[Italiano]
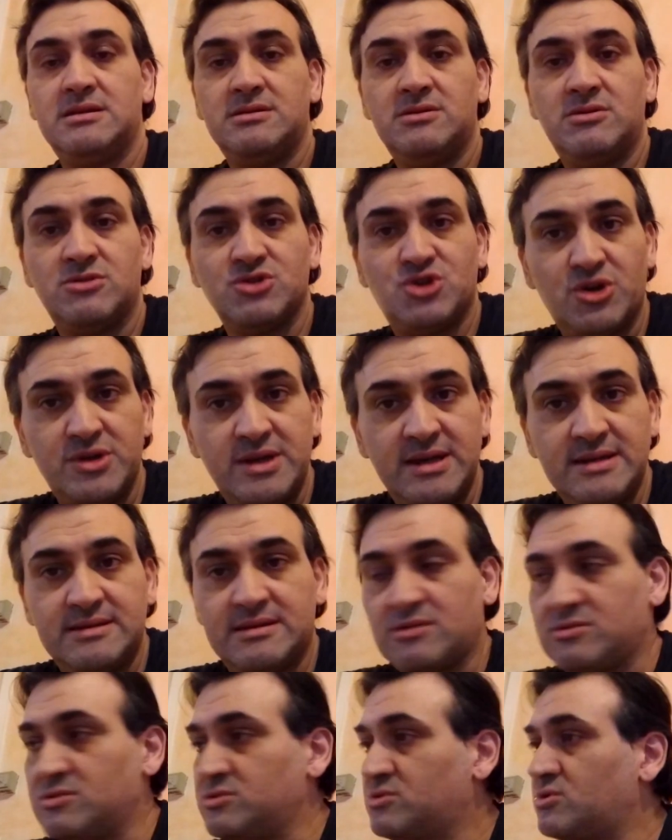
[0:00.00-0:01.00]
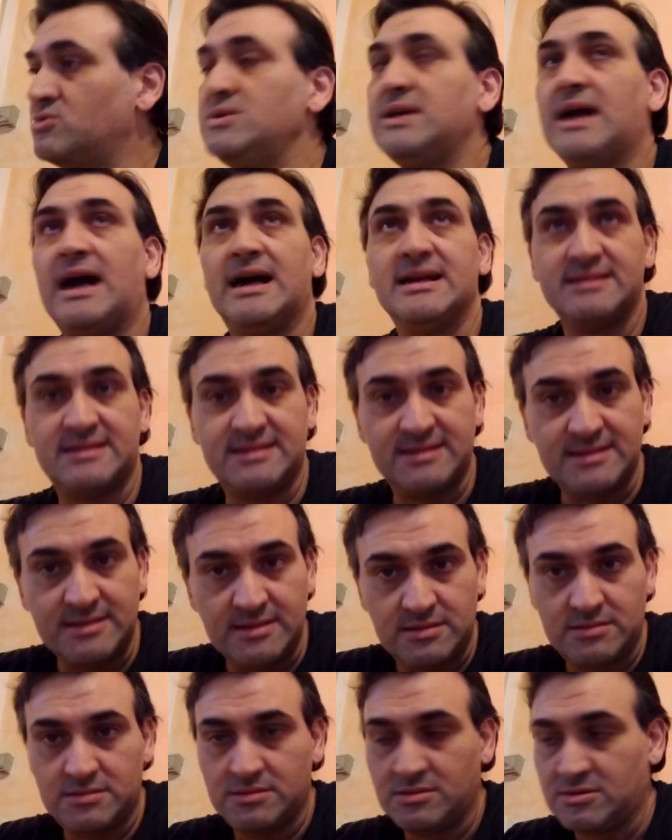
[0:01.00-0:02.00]
non c'ho niente contro lui, anzi,
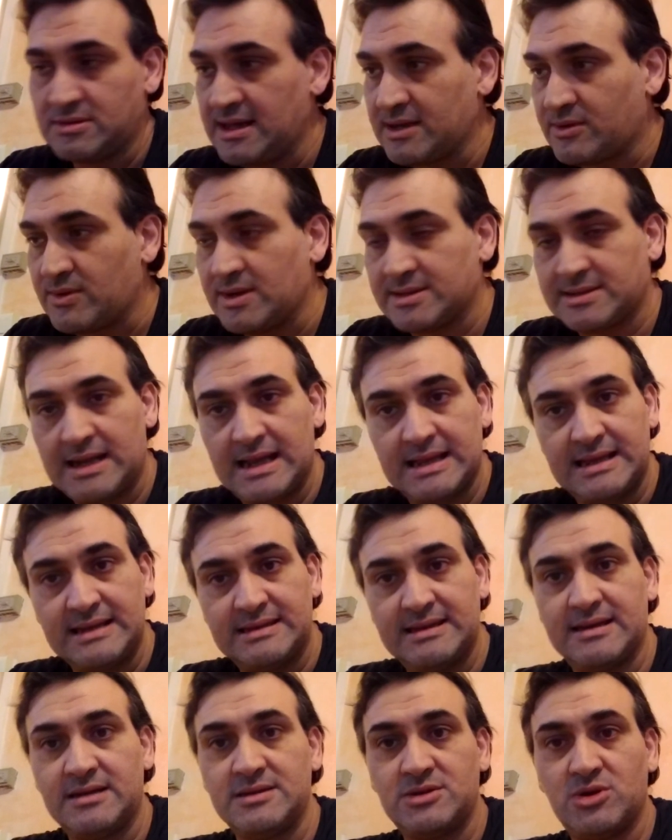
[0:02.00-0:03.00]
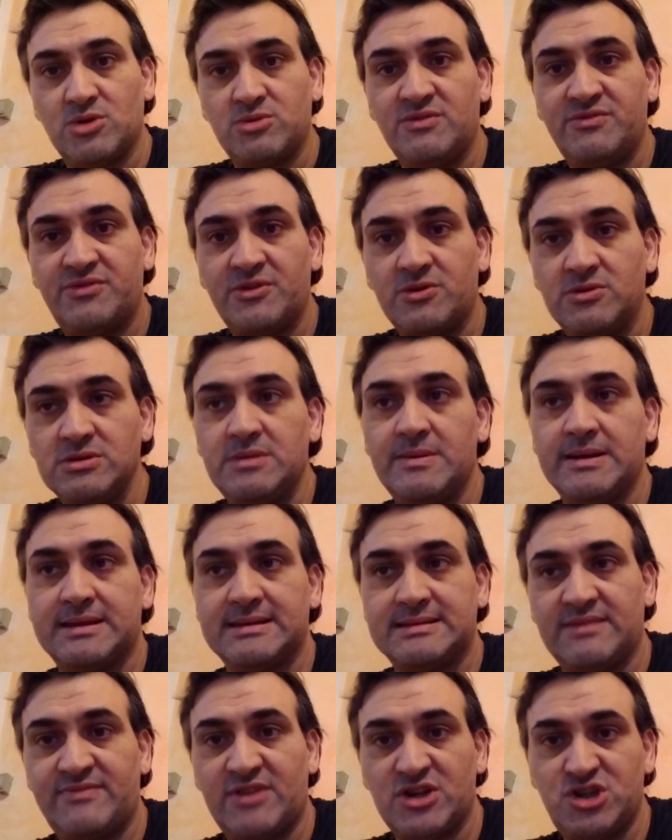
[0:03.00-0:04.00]
non è questa una critica nei suoi confronti perché
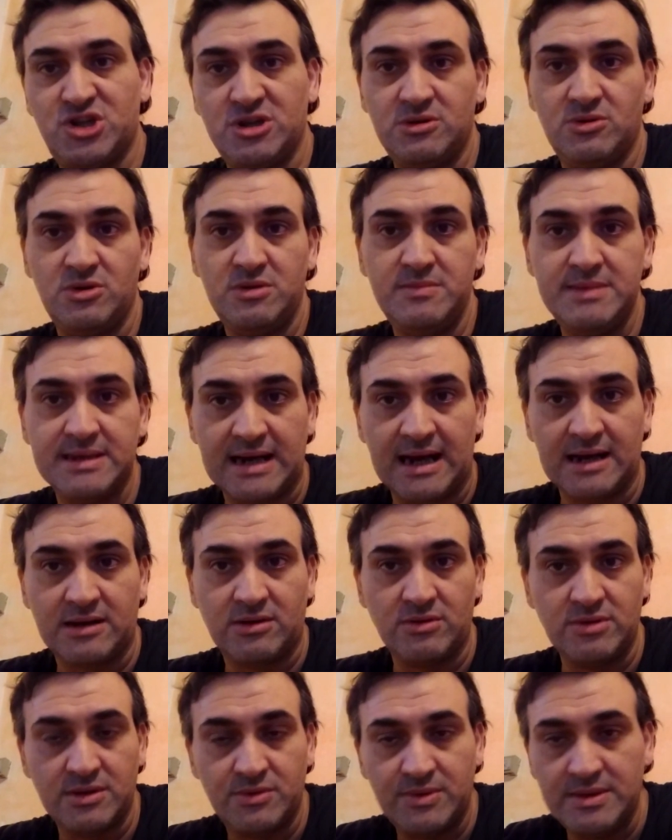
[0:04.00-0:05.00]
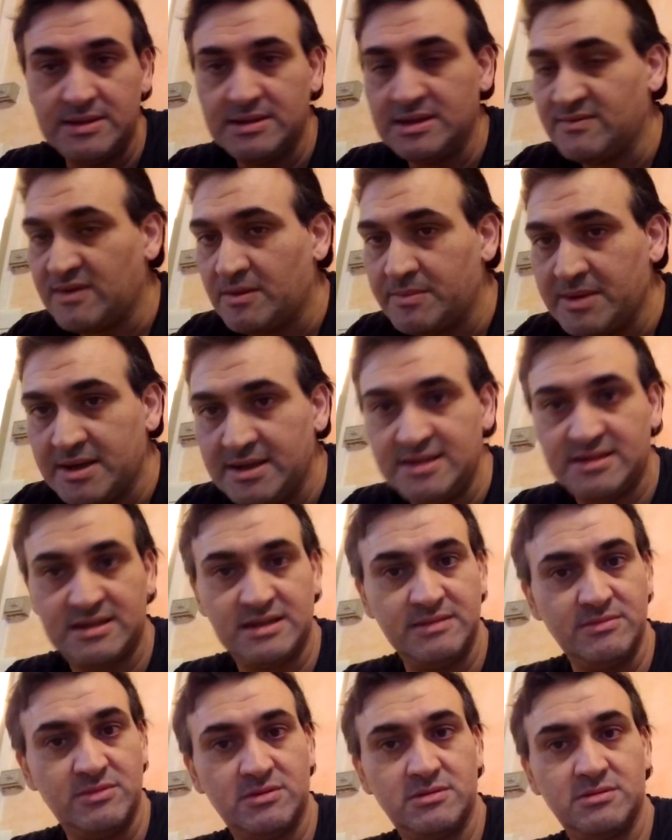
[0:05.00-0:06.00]
sta facendo i miracoli, quindi va
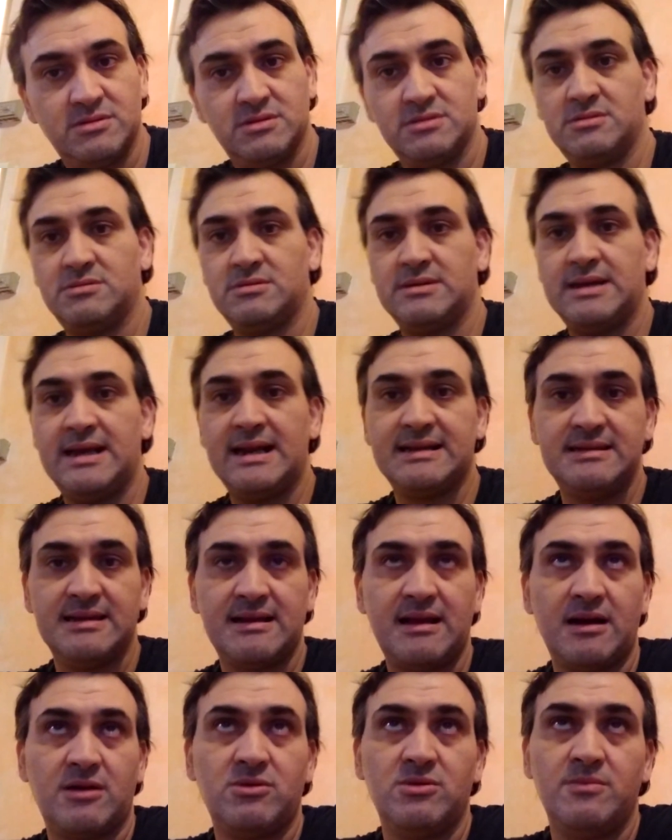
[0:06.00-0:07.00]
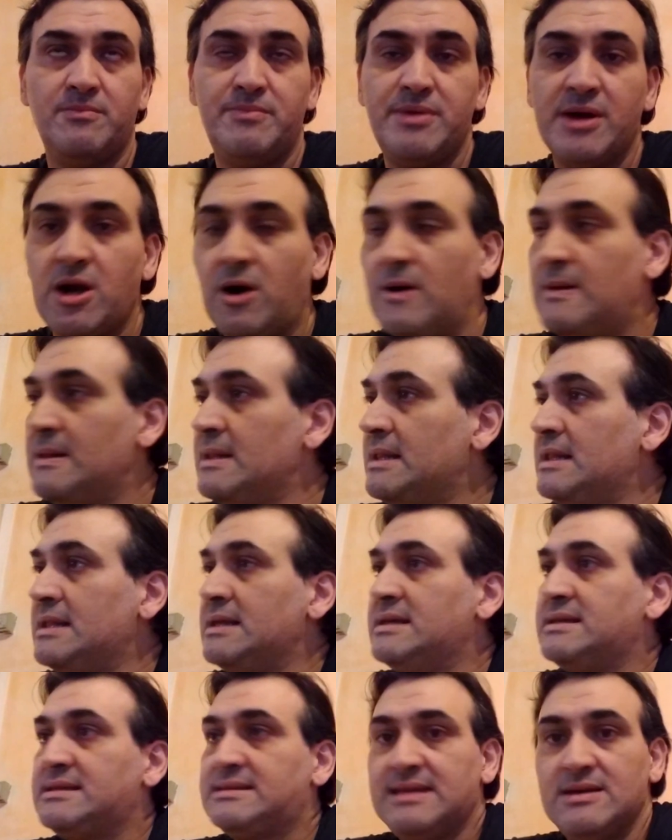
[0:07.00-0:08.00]
benissimo. Non è una critica, però
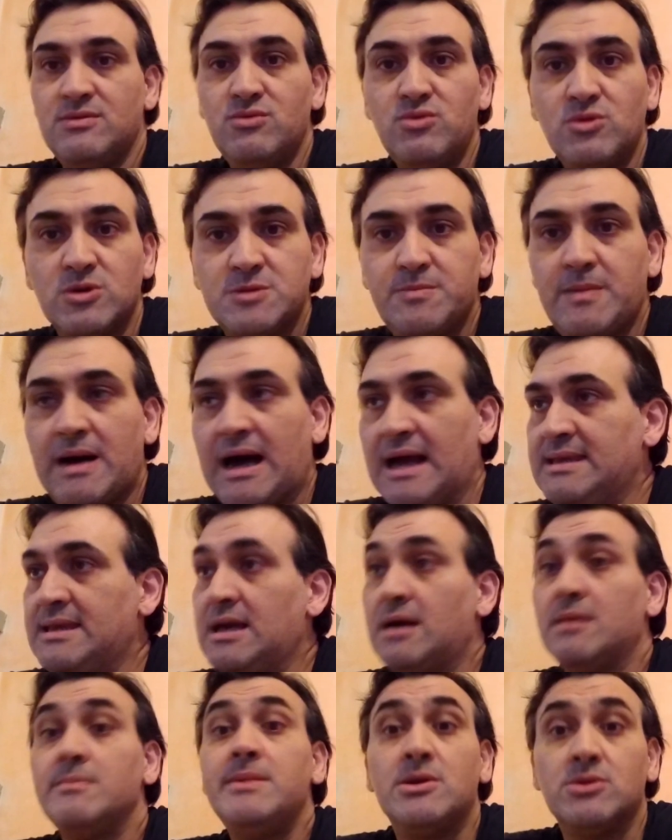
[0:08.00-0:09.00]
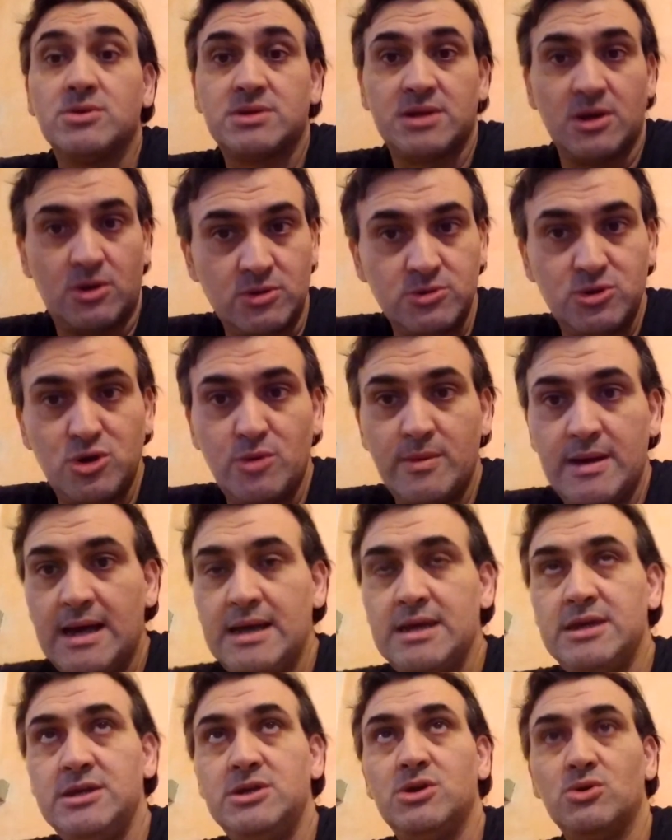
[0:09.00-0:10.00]
se uno sbaglia, meno secondo
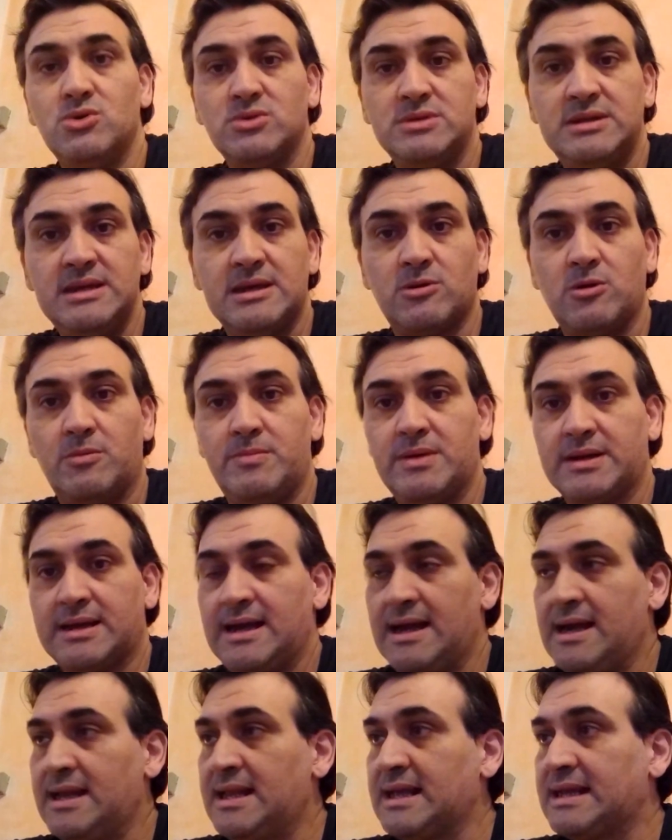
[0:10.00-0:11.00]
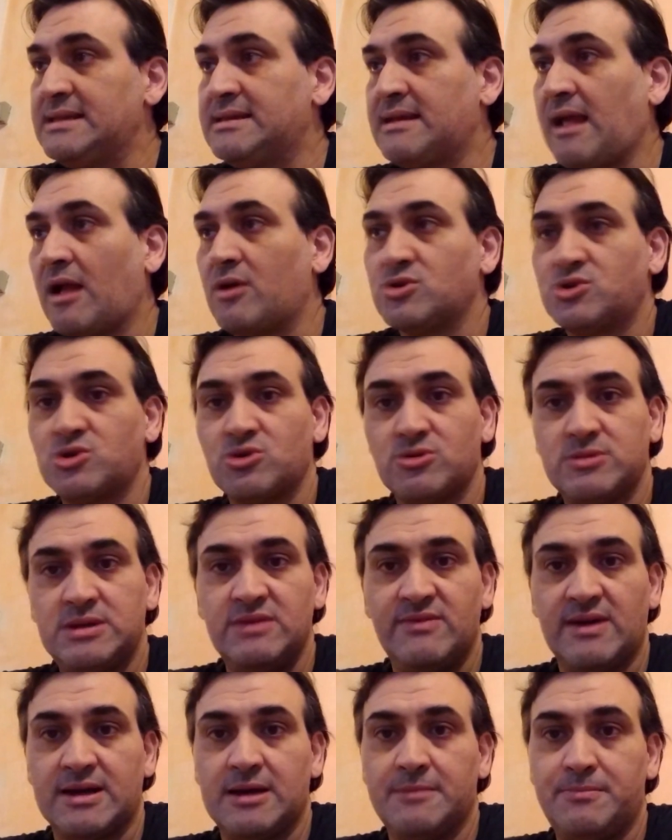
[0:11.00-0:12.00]
me, io lo dico perché è una critica
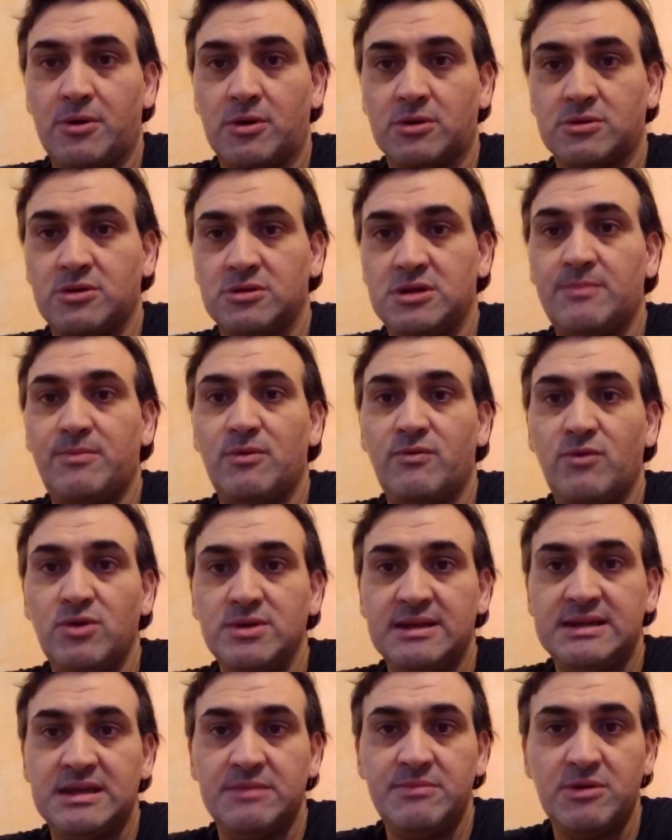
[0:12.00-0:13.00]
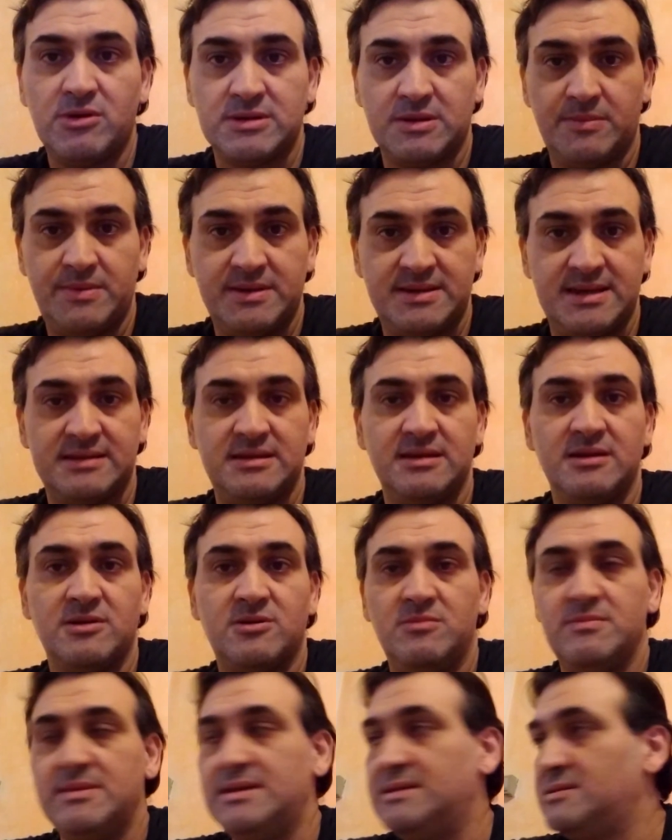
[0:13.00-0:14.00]
costruttiva che porto. Dopo voi ditemi cosa pensate in
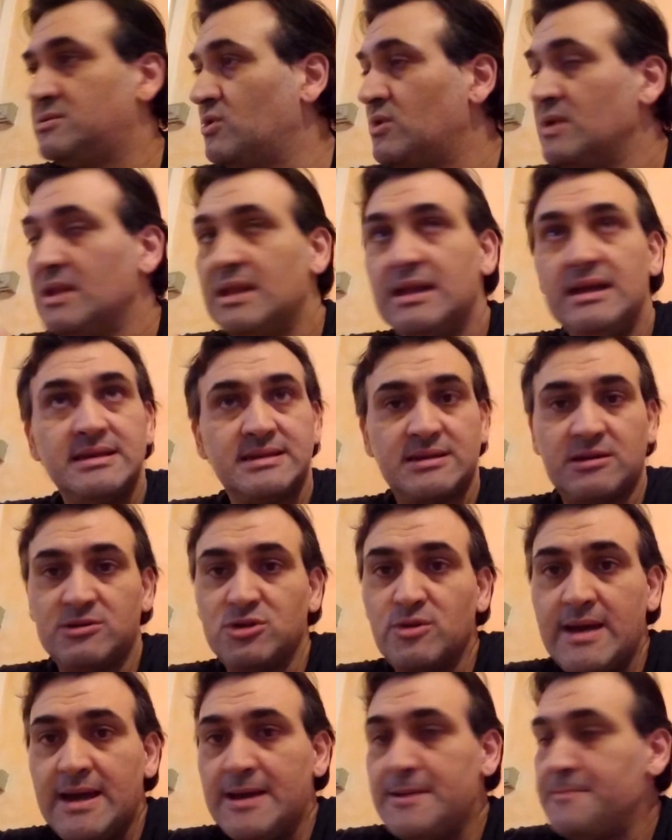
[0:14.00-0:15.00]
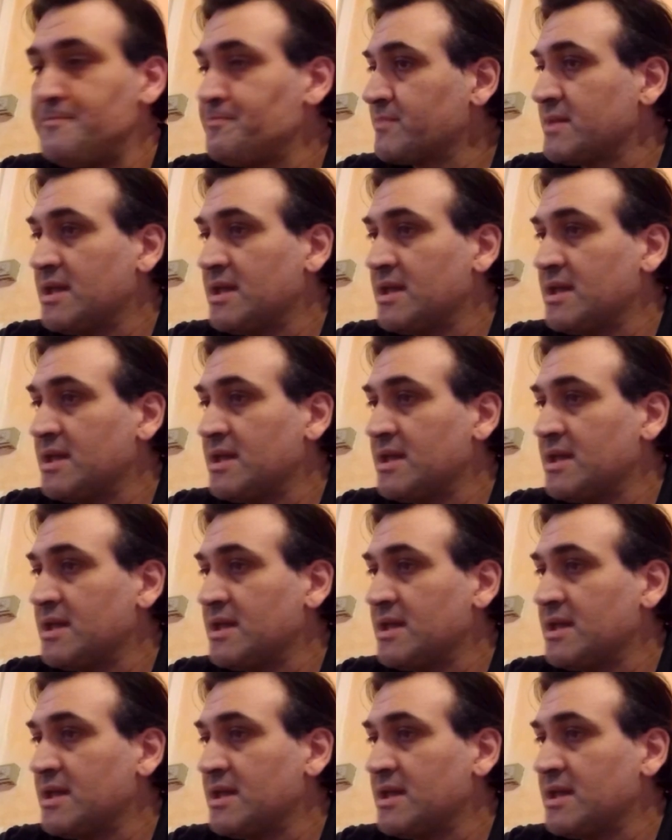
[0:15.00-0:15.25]
commento. Secondo me